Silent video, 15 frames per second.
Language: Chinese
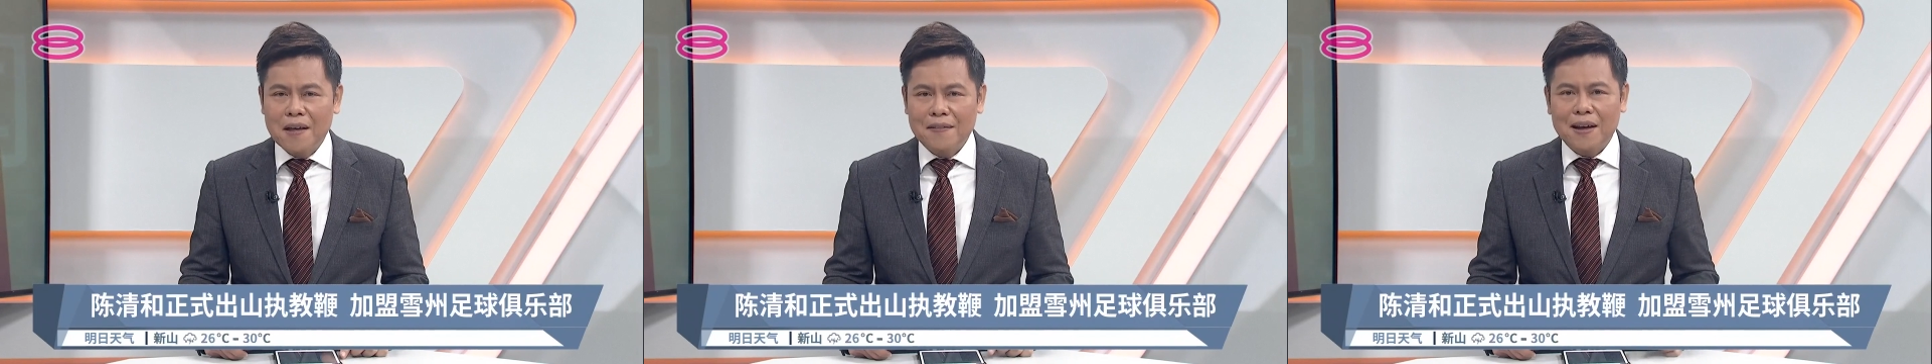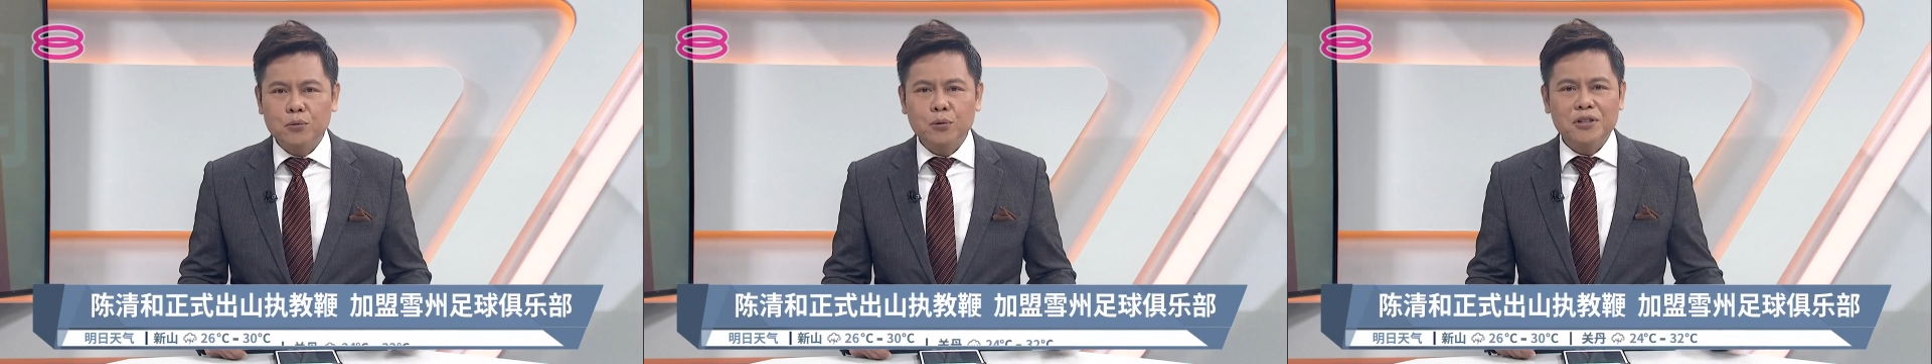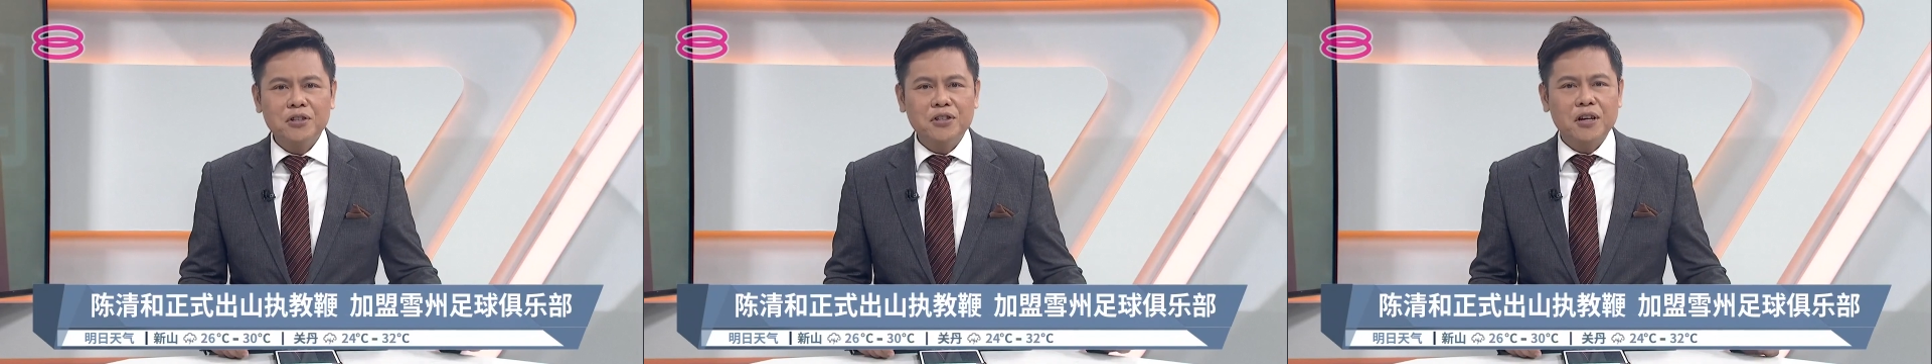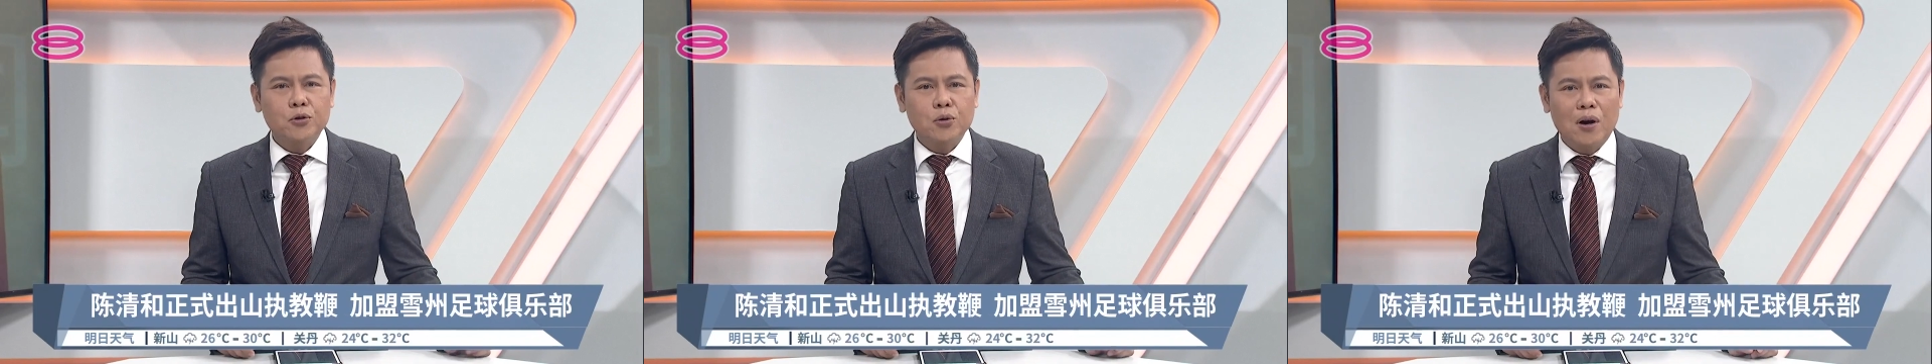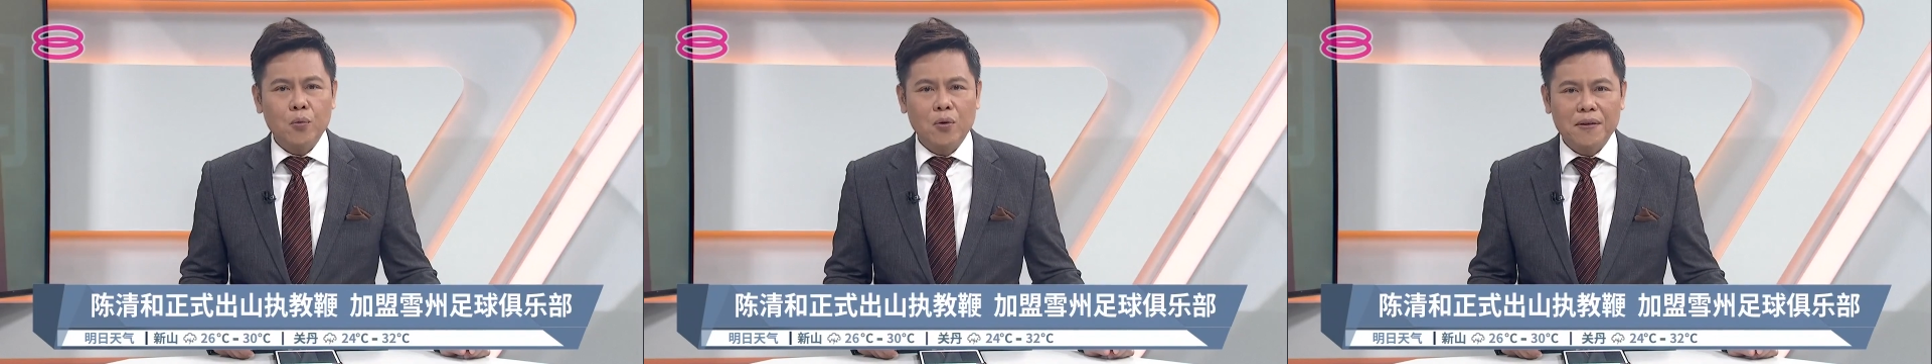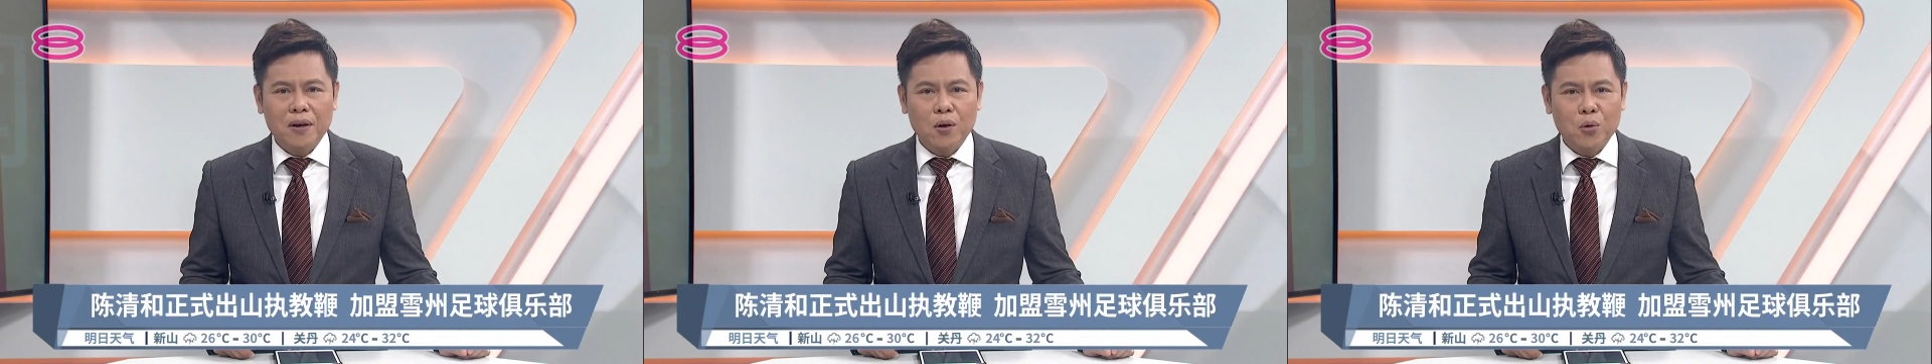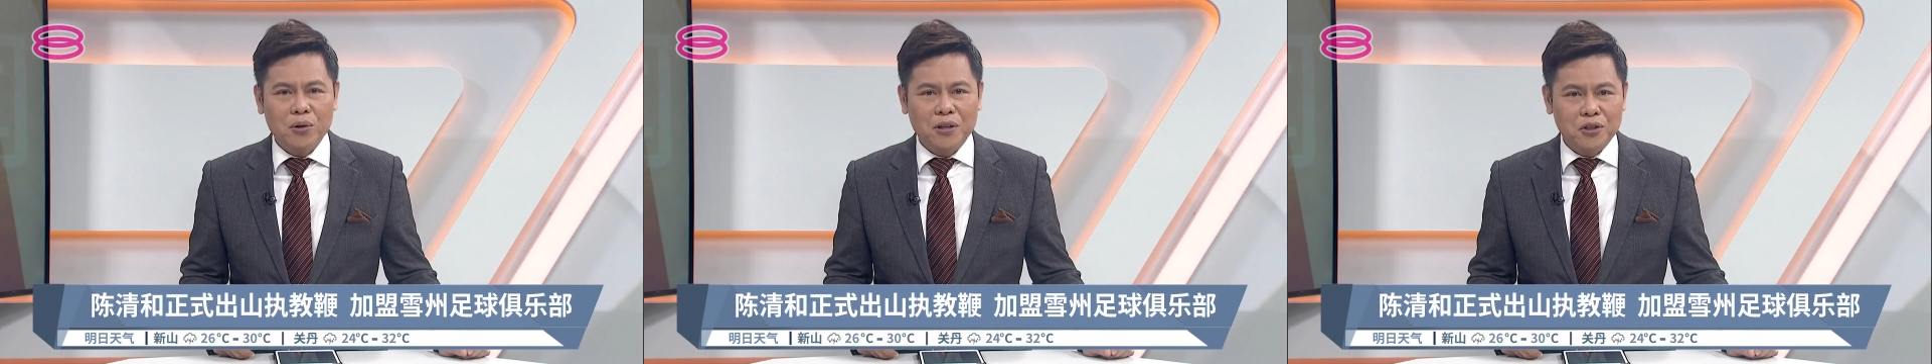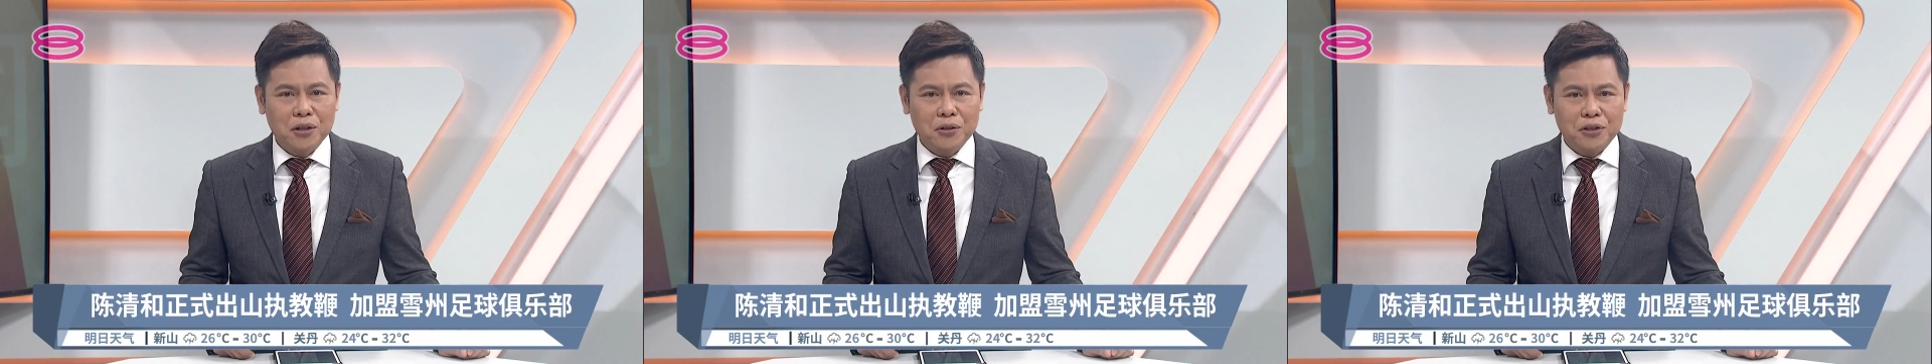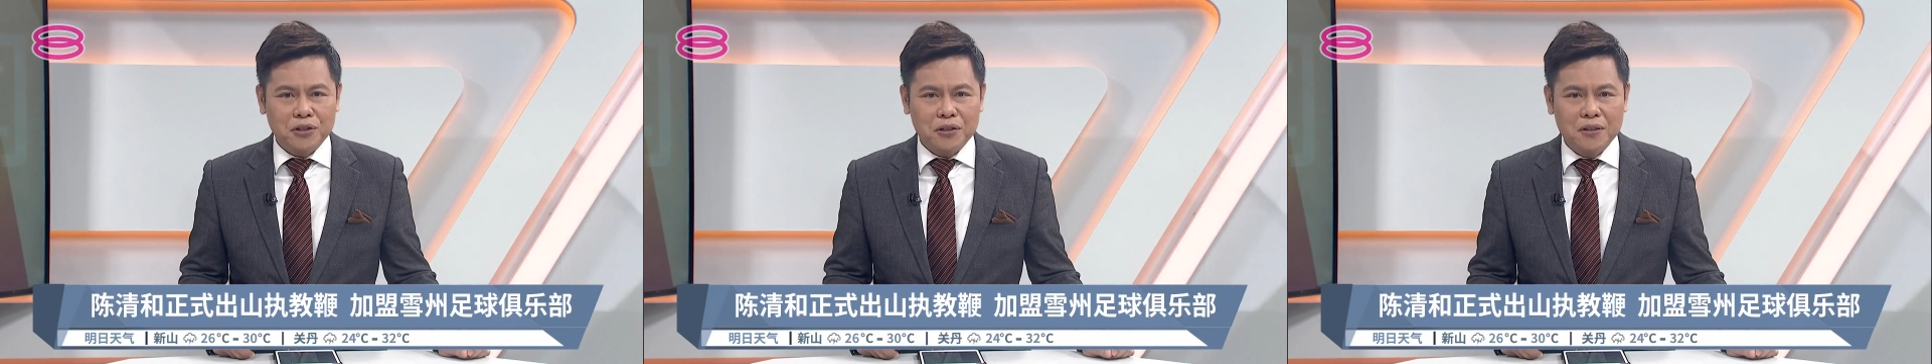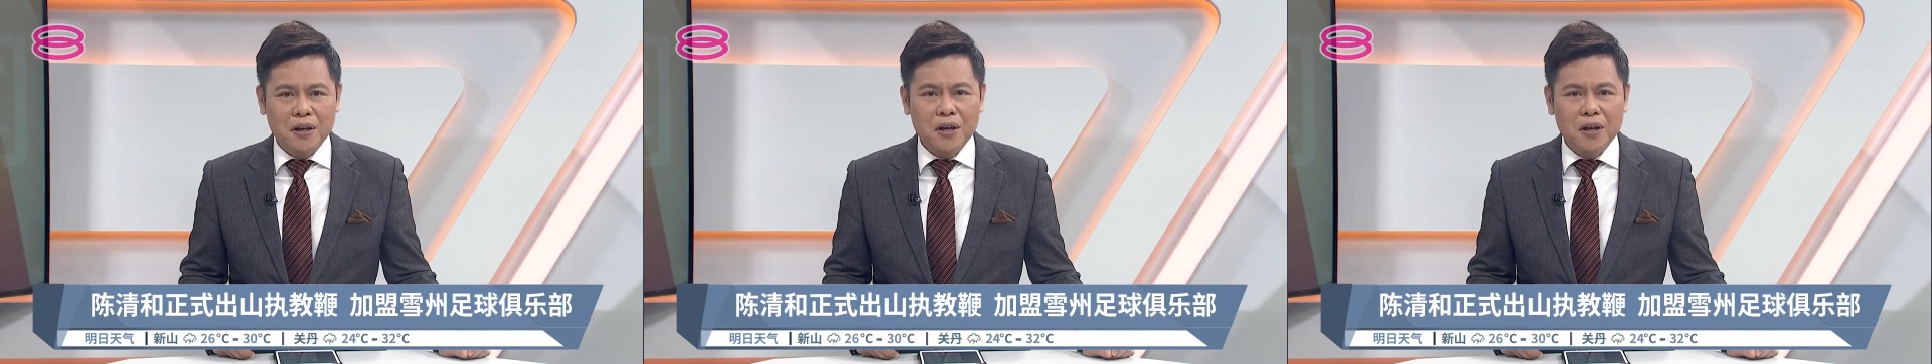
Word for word: 那如今这个传闻呢，获得证实。